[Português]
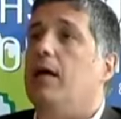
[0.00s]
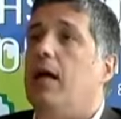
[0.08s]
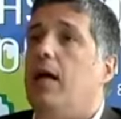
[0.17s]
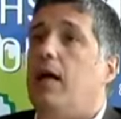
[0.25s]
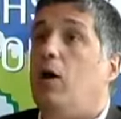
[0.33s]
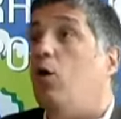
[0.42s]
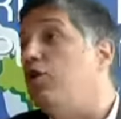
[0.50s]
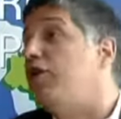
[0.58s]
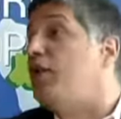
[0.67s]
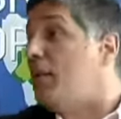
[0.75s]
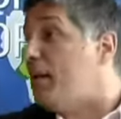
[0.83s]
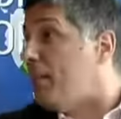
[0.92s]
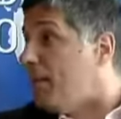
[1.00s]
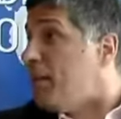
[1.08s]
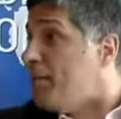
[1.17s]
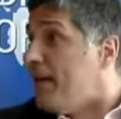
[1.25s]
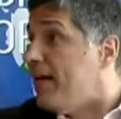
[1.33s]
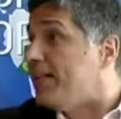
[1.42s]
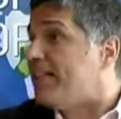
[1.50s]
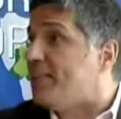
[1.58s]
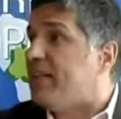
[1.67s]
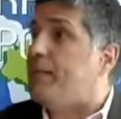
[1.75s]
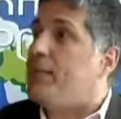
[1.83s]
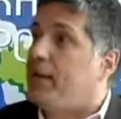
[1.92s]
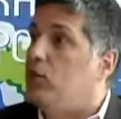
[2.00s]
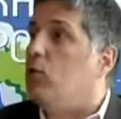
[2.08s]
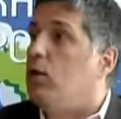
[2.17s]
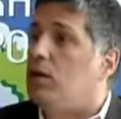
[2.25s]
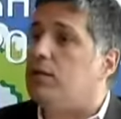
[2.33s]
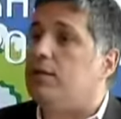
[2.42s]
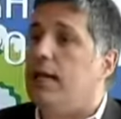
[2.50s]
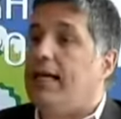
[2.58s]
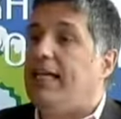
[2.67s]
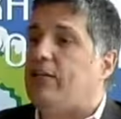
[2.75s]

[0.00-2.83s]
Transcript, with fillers: É, hoje eu tenho minha própria empresa, chamada Brandworks.